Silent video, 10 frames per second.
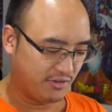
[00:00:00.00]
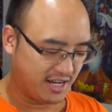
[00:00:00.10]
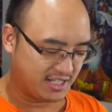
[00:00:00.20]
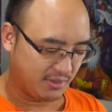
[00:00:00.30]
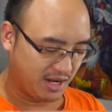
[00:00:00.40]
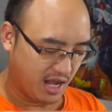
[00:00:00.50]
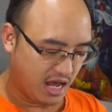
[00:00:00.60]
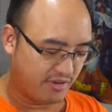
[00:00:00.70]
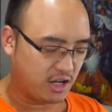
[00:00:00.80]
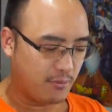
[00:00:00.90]
y va, les amis,
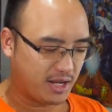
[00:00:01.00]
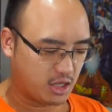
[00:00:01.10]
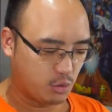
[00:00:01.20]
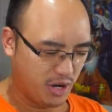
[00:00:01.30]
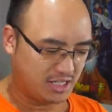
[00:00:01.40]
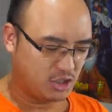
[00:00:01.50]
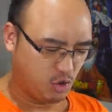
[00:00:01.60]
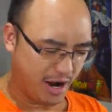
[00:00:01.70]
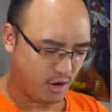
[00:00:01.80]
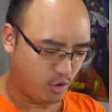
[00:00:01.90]
avec un pack de Reggie
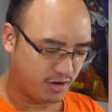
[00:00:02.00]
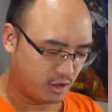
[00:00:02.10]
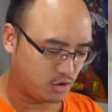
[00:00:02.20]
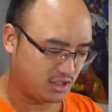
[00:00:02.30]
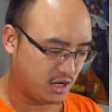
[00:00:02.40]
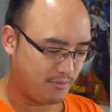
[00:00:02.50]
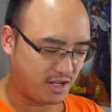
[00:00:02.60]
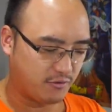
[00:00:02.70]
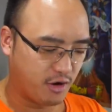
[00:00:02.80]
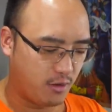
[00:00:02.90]
Drago et ensuite c'est un
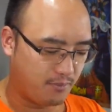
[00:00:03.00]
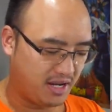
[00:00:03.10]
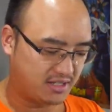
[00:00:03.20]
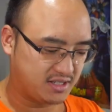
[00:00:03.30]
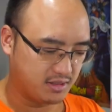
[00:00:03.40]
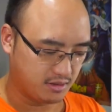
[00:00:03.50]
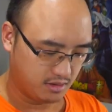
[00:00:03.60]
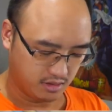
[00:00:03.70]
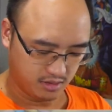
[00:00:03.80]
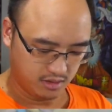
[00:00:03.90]
pack de Vulpix.
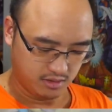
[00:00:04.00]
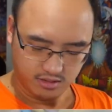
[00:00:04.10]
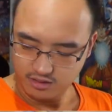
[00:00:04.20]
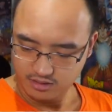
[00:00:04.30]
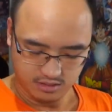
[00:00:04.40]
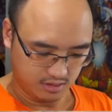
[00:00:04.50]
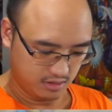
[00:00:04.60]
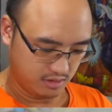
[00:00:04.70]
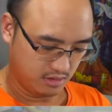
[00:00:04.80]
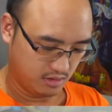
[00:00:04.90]
Après lui,
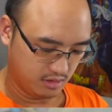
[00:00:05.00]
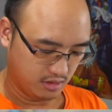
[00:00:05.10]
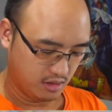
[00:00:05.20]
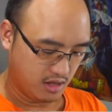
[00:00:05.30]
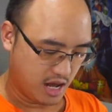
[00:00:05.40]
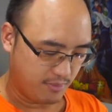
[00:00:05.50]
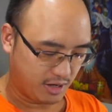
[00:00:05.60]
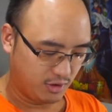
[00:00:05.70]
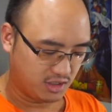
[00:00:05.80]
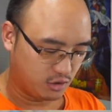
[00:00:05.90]
quoi, Vulpix.
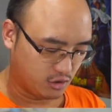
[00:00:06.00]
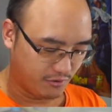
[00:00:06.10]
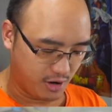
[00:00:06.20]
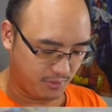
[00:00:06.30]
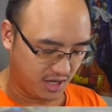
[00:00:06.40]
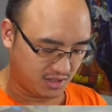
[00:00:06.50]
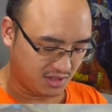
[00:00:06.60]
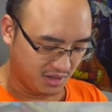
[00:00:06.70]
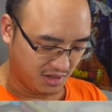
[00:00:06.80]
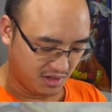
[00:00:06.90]
Après lui, c'est toujours
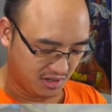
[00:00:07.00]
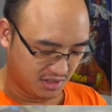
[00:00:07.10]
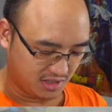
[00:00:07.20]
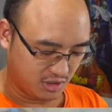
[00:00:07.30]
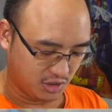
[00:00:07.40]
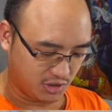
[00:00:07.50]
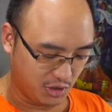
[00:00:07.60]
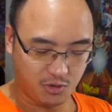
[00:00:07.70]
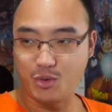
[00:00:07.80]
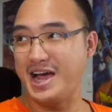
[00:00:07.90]
Vulpix? C'est juste
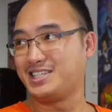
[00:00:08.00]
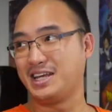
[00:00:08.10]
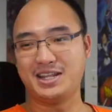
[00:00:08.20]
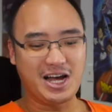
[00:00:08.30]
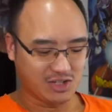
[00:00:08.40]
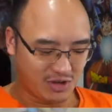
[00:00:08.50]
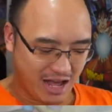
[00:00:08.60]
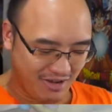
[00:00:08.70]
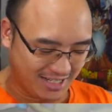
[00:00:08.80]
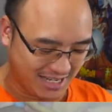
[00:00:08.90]
une coïncidence, je vous
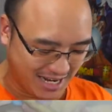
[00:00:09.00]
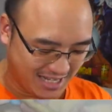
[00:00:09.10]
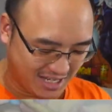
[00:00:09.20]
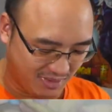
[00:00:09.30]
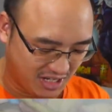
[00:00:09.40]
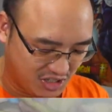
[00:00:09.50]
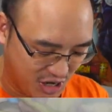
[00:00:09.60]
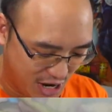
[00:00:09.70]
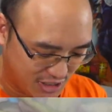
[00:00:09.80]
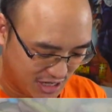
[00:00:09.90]
l'avais dit, les amis.
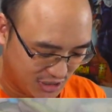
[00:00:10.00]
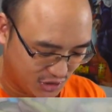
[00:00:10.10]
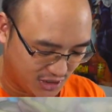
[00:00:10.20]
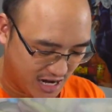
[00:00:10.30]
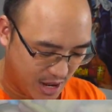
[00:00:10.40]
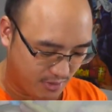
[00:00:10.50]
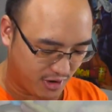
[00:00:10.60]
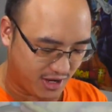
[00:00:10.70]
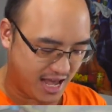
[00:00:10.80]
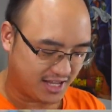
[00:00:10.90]
Judge est juste là à me
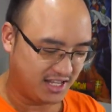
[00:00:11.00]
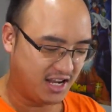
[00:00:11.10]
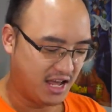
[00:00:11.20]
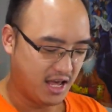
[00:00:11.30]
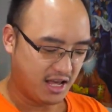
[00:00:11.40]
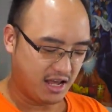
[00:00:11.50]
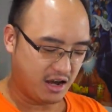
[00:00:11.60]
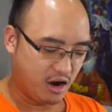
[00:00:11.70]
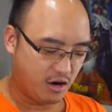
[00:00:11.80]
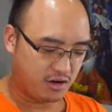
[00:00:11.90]
regarder
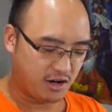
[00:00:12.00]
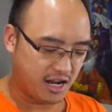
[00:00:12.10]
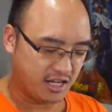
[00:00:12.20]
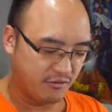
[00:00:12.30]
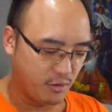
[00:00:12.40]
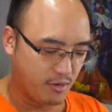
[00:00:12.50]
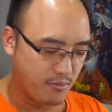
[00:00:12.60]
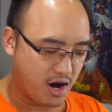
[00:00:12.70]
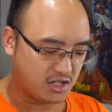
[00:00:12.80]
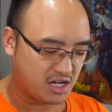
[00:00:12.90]
et Arcanine qui veut me
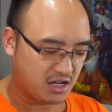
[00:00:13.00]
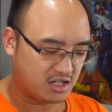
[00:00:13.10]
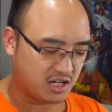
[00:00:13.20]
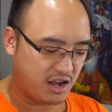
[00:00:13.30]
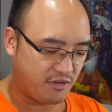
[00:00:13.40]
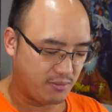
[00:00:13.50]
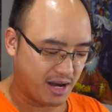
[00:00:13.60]
manger quand j'ai rien fait de